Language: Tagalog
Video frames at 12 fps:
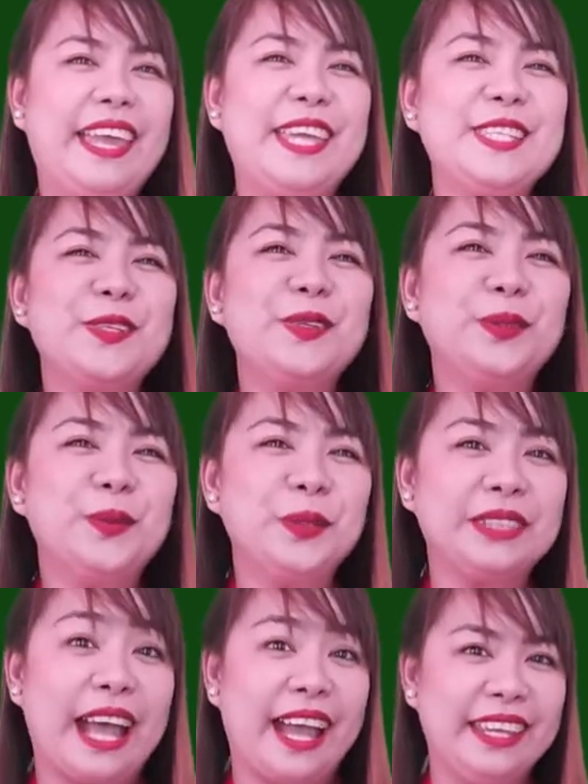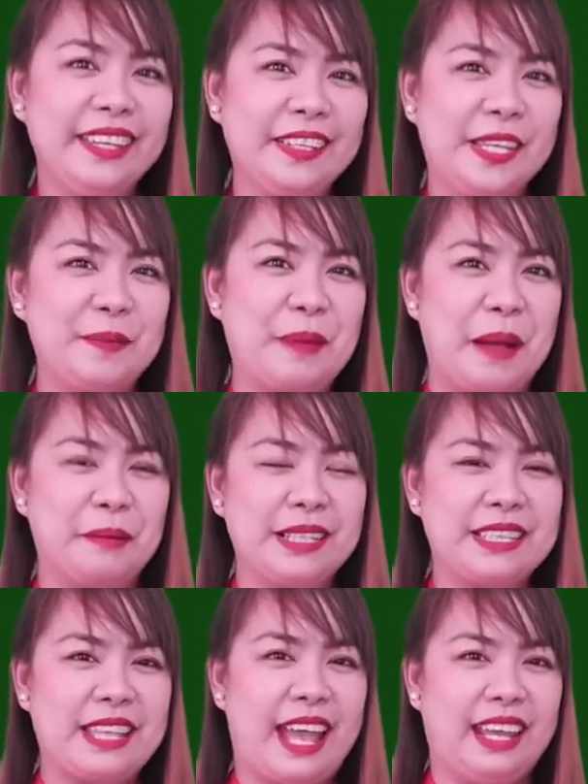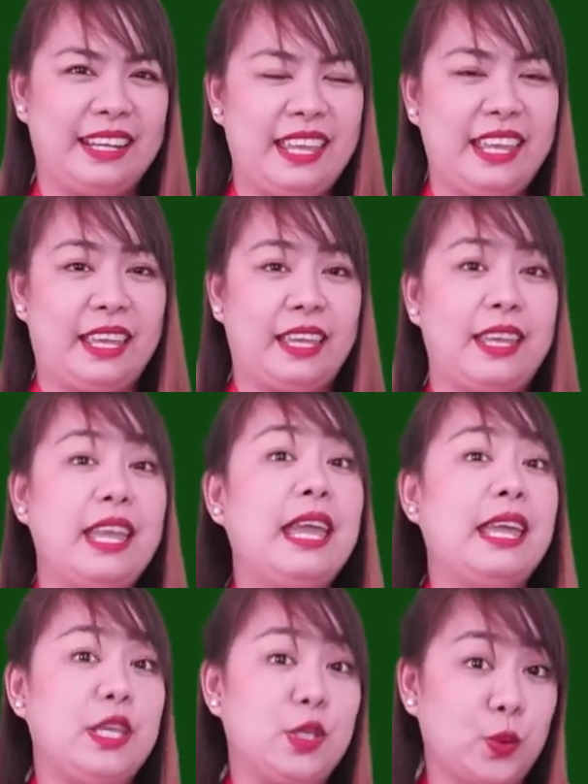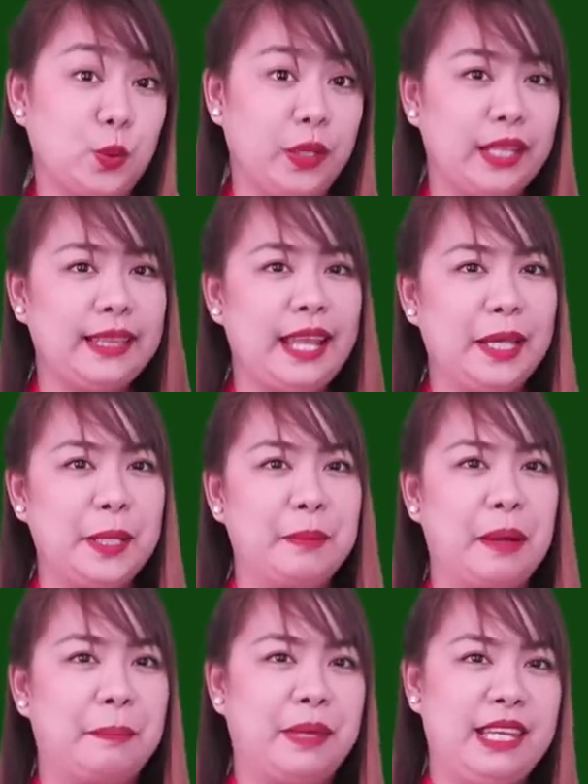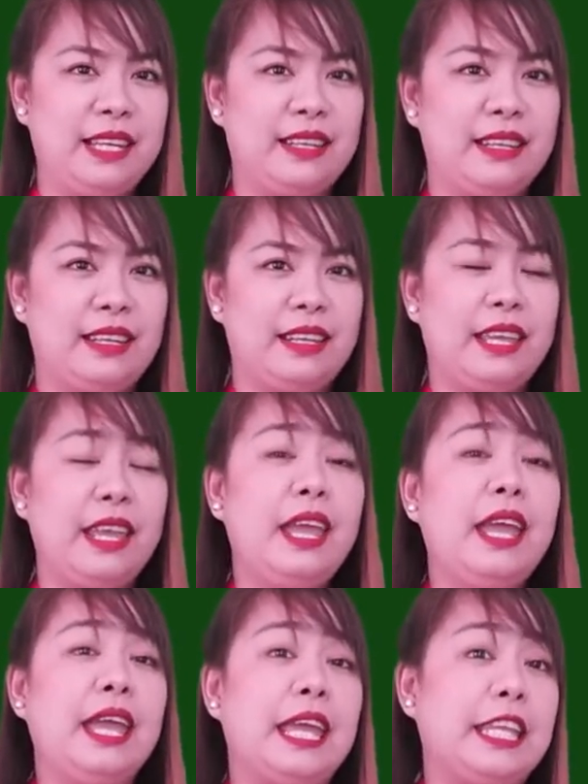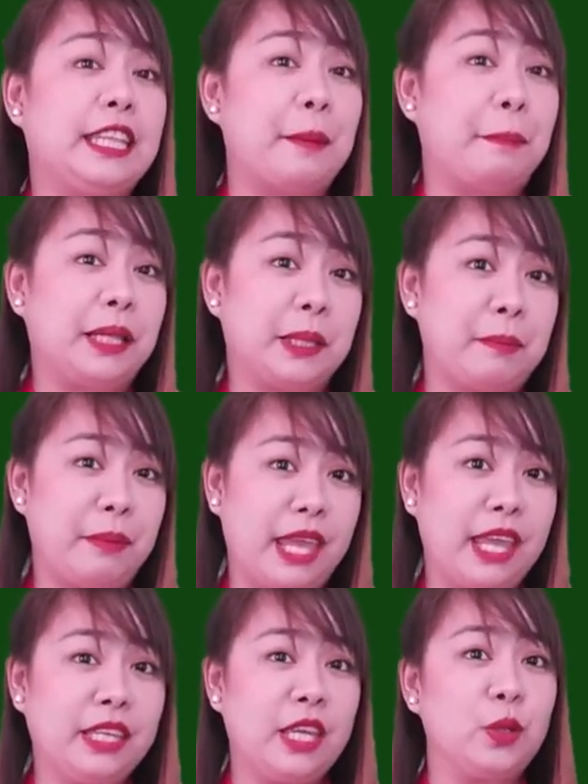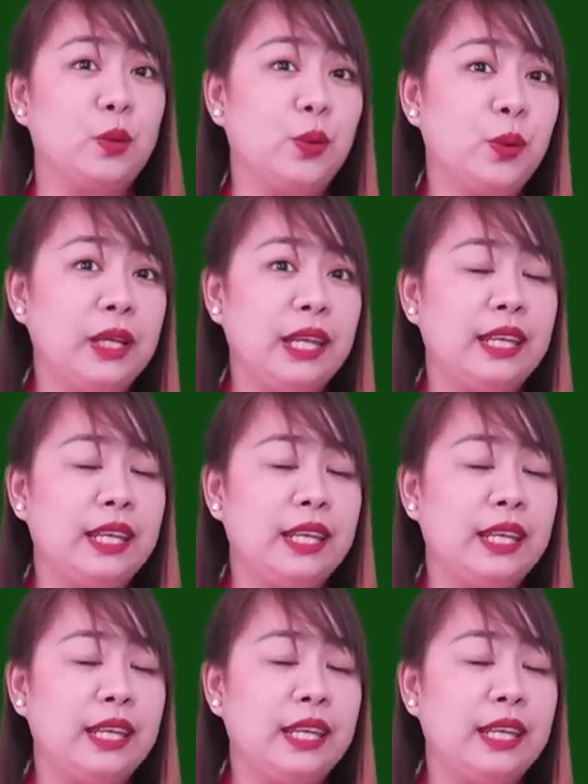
Isundo tayo ing pamagsane. Isulat laking papel. Itapat making king kule